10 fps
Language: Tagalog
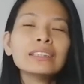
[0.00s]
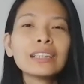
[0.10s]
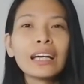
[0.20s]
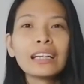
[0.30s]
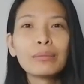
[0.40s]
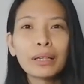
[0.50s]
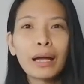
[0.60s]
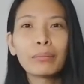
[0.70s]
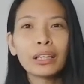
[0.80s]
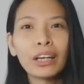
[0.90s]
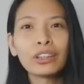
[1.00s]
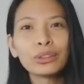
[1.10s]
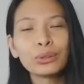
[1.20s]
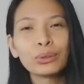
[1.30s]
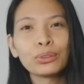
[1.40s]
Sana marami kayong
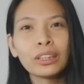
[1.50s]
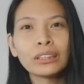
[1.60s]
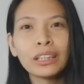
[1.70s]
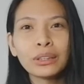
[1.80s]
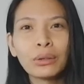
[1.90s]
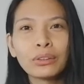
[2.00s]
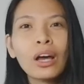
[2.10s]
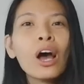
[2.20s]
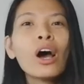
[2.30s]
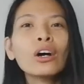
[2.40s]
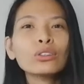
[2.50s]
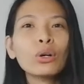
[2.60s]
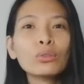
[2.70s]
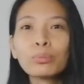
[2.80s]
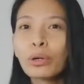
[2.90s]
natutunan ngayon.
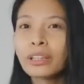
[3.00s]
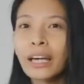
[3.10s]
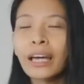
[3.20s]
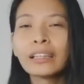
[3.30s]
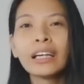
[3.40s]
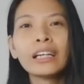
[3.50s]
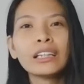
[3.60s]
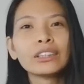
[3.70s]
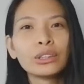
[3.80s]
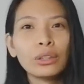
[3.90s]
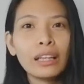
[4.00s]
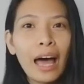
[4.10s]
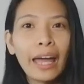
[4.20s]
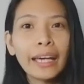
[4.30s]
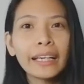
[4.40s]
Don't forget to
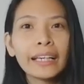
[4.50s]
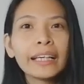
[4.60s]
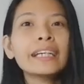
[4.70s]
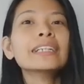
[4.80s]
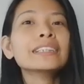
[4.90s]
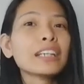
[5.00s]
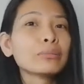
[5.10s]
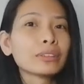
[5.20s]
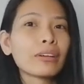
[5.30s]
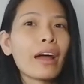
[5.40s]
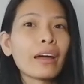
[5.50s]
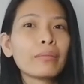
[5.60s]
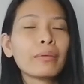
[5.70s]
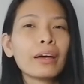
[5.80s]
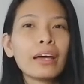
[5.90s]
like,
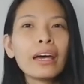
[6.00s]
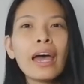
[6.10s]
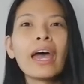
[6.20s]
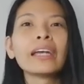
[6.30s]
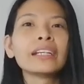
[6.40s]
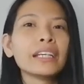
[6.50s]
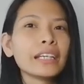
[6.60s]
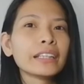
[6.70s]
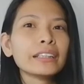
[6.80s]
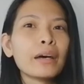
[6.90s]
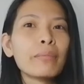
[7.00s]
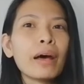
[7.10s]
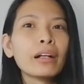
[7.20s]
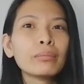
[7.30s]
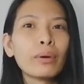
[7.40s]
subscribe, and hit the
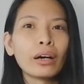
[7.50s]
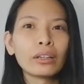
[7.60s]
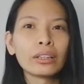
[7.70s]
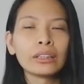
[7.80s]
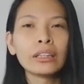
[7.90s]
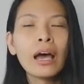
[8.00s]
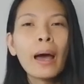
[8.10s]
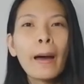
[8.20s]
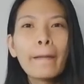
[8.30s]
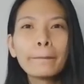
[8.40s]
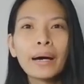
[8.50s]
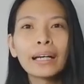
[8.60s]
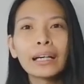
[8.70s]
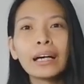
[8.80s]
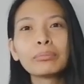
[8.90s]
bell button
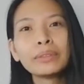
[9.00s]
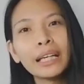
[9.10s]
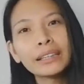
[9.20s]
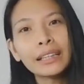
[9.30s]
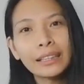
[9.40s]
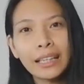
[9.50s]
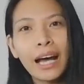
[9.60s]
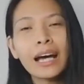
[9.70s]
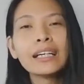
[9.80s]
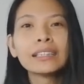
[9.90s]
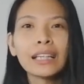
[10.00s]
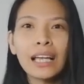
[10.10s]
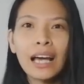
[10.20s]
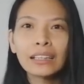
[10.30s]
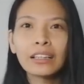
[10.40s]
para updated ka sa
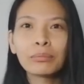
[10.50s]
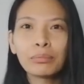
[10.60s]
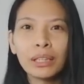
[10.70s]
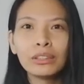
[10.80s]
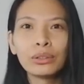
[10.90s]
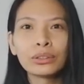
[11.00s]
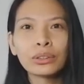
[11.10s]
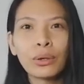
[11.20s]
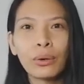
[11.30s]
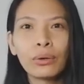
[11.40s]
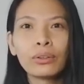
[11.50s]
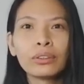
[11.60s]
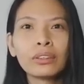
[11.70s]
lahat ng videos ko.